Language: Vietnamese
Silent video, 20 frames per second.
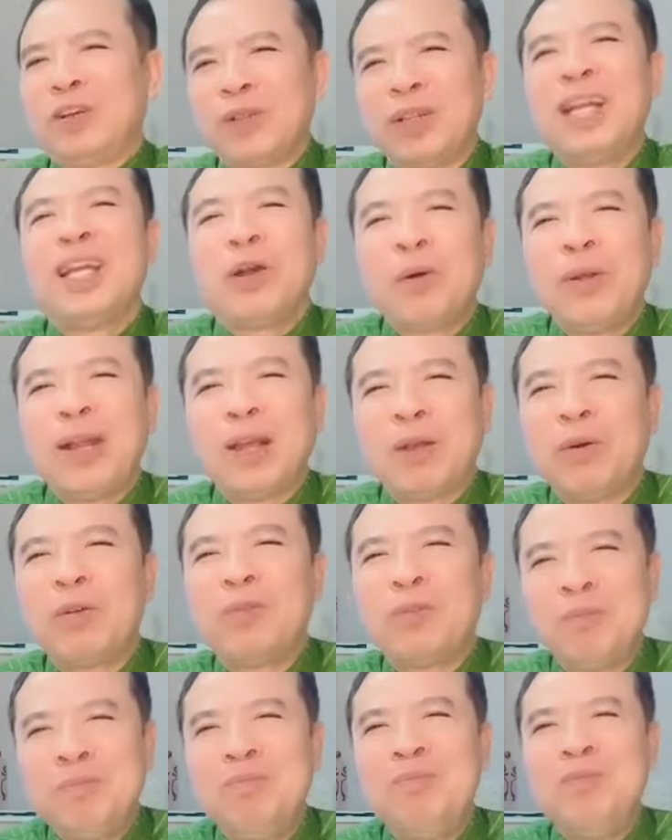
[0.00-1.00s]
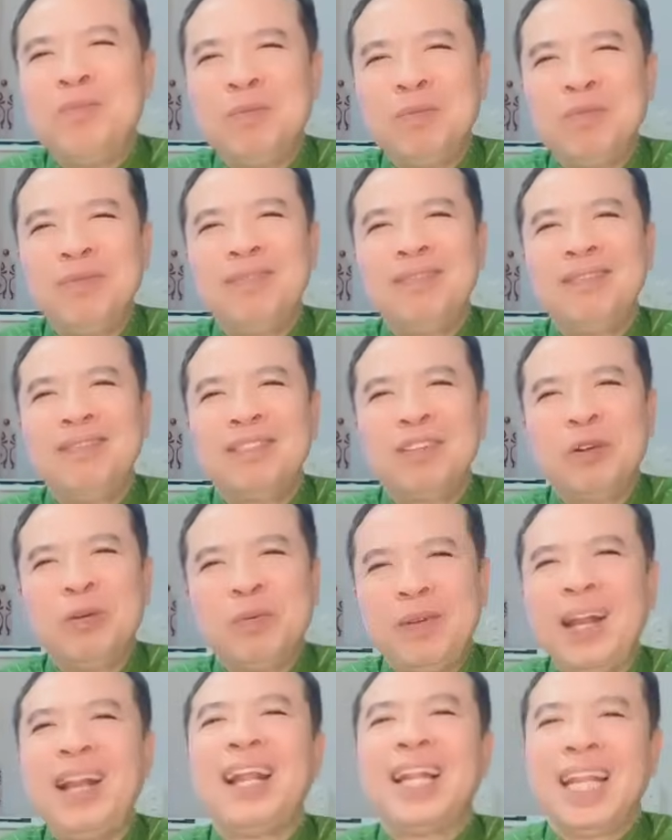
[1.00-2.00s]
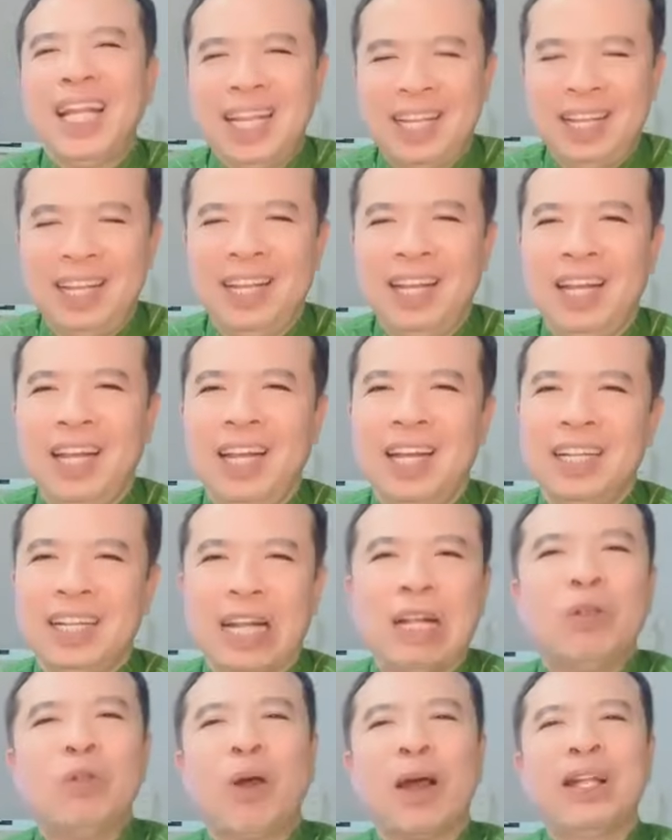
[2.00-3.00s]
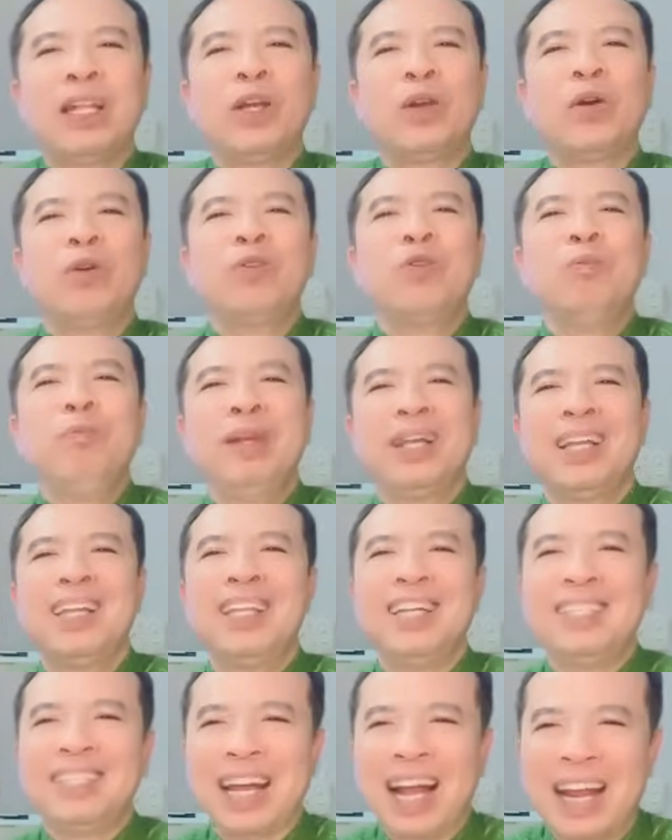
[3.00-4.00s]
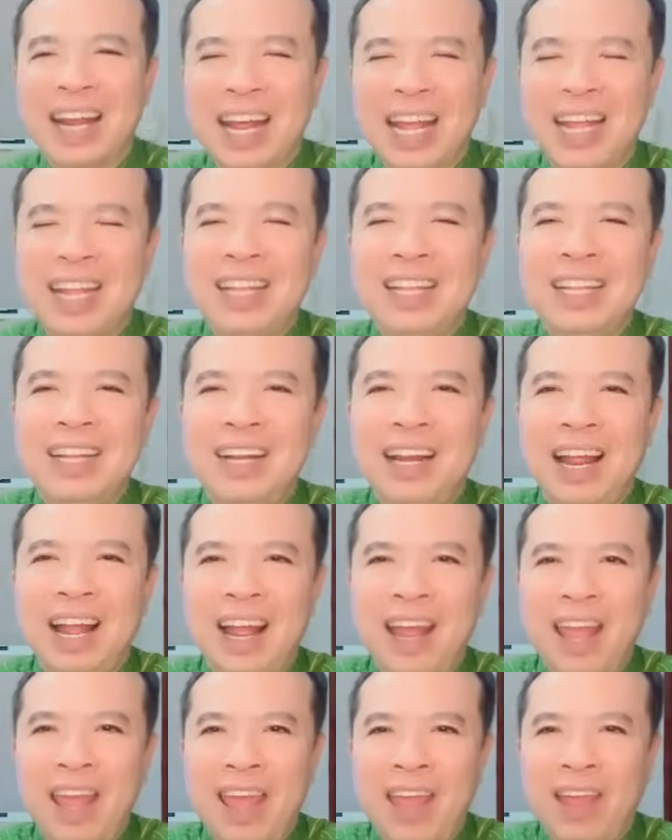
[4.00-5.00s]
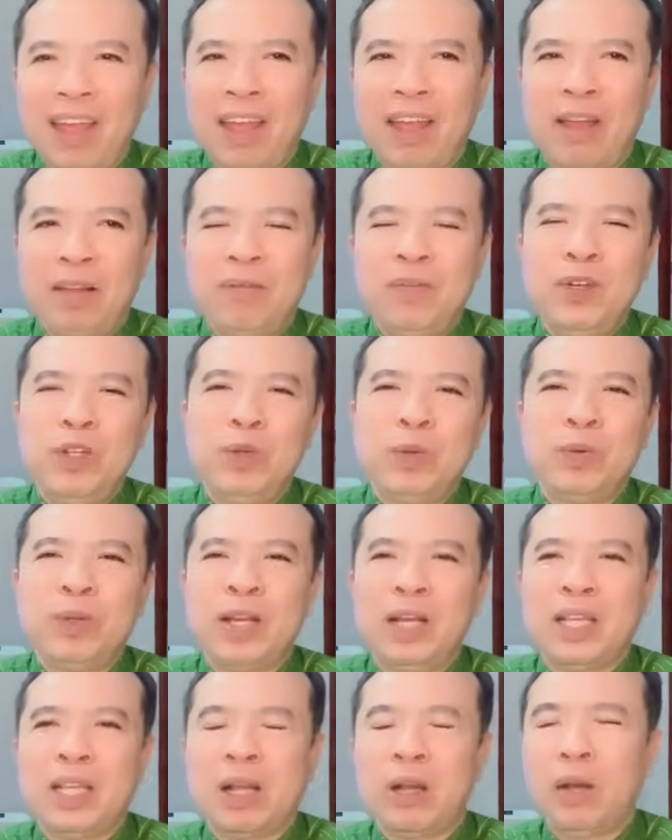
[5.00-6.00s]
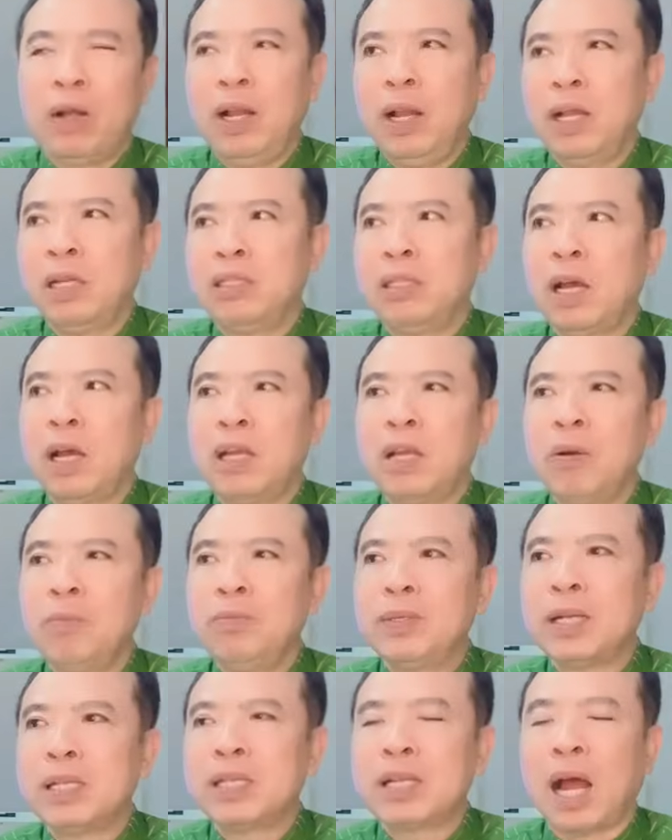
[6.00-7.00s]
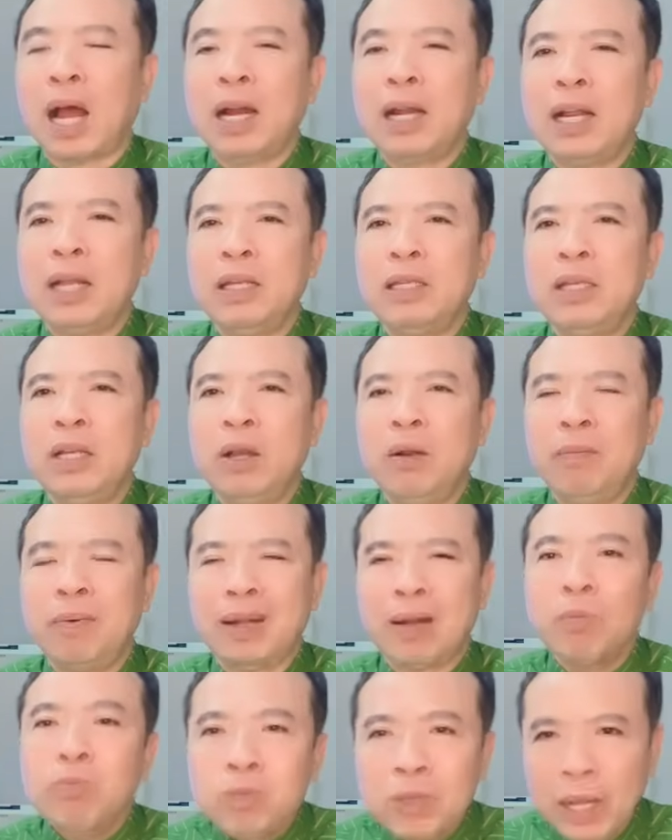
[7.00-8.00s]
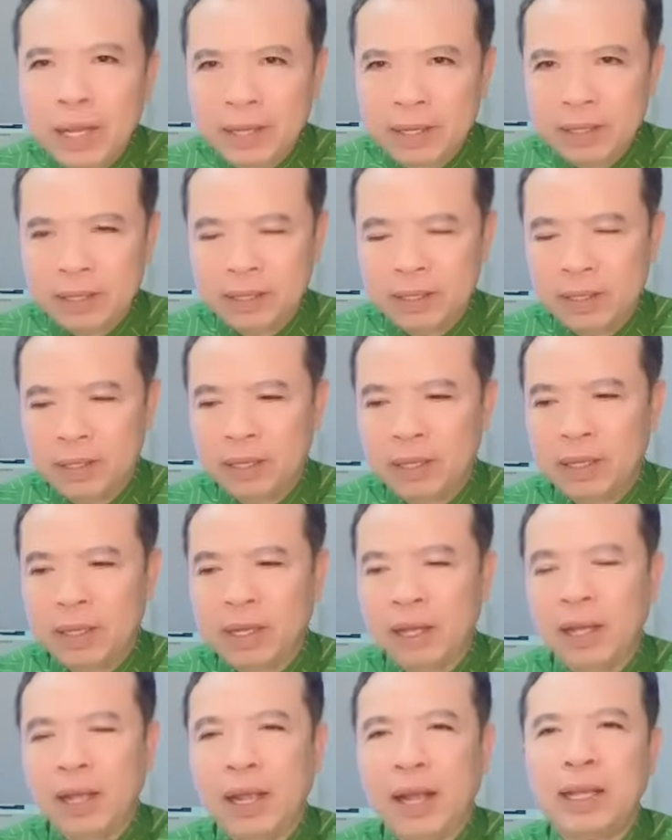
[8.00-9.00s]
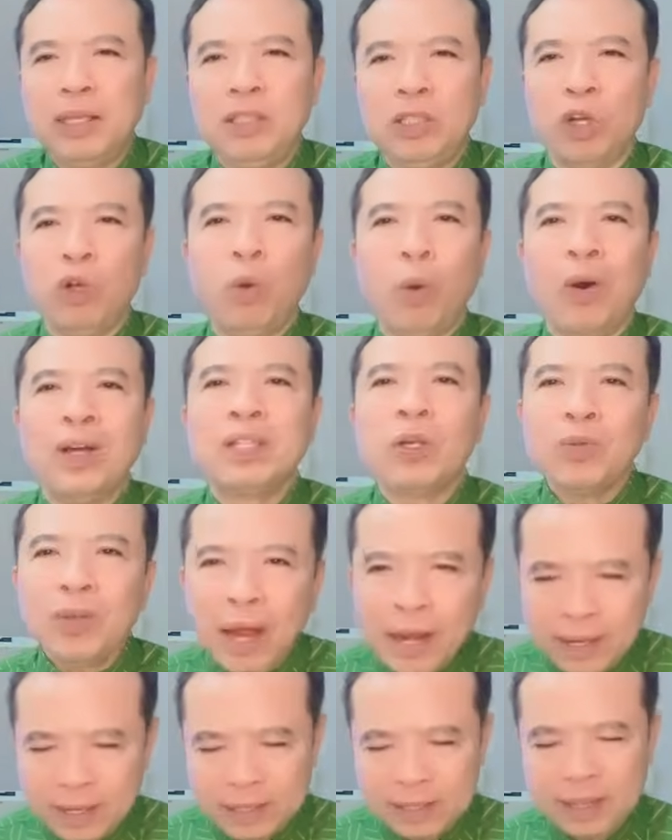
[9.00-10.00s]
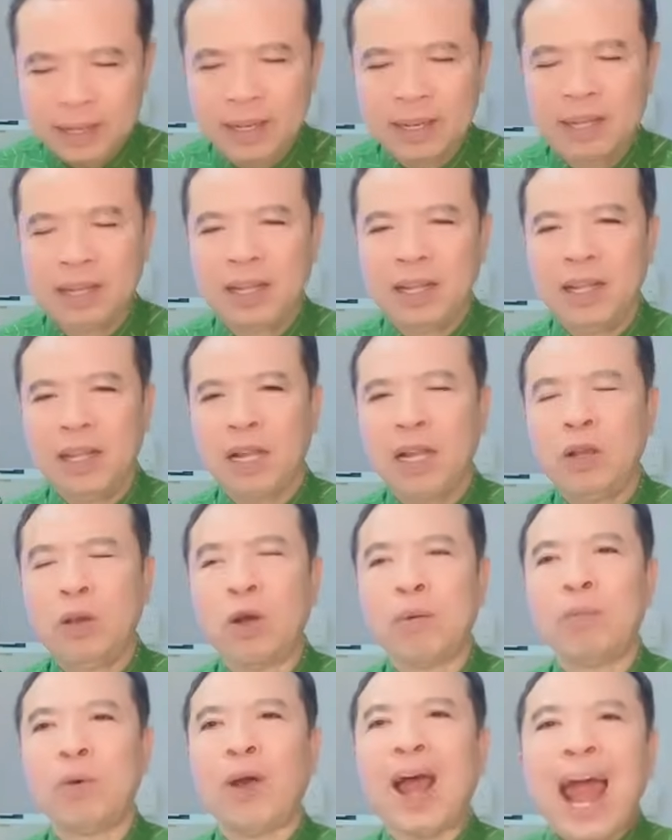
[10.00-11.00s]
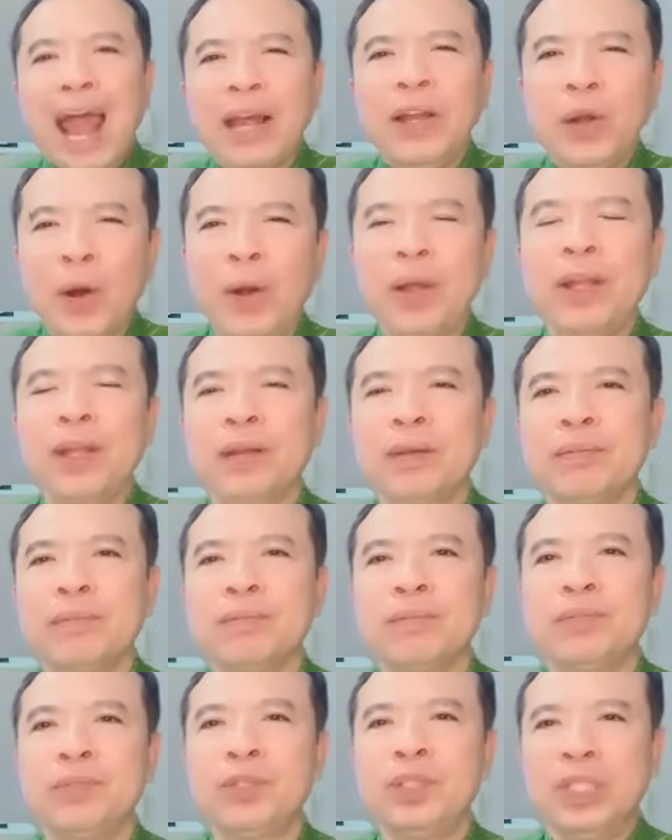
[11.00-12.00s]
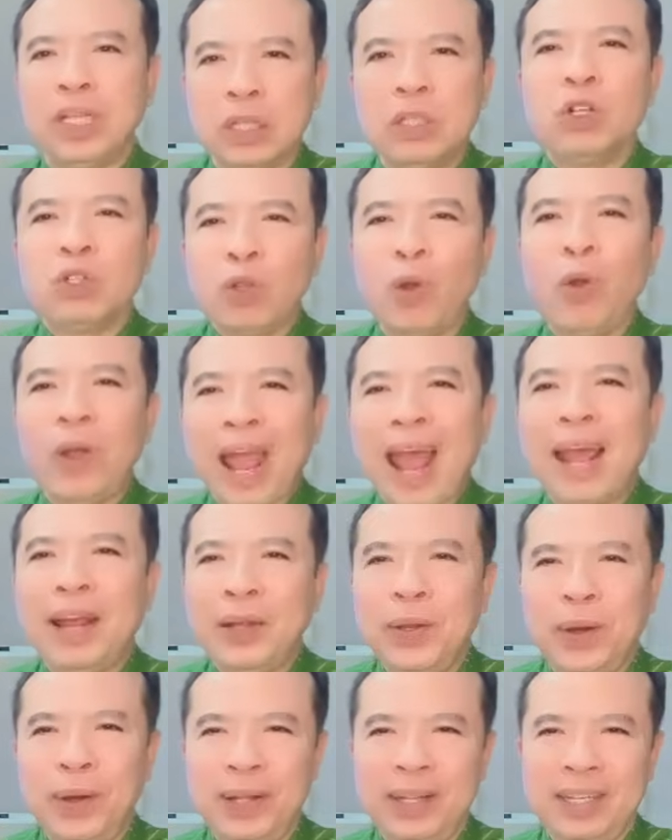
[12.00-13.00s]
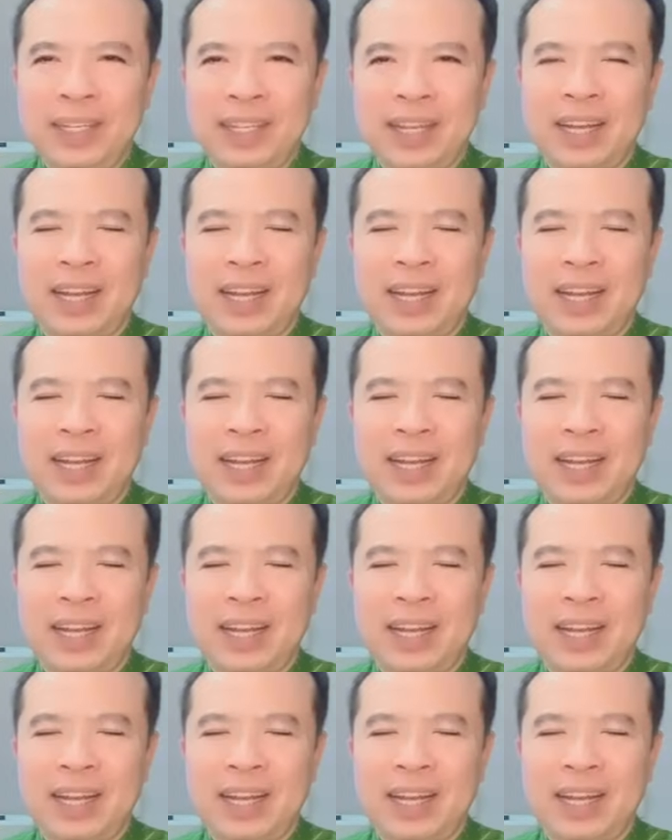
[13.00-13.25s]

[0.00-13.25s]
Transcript: Con thấy câu này con cũng cũng cũng rất là thích. Thỉnh thoảng thì con cũng bị cái tình trạng này, tức là à, ví dụ như người ta nói là trời công cha sợ này gì đâu mà nóng tính, à, hay chửi rủa giáo dân. Thế con bảo ai nói? Chỉ cho tôi ai nói.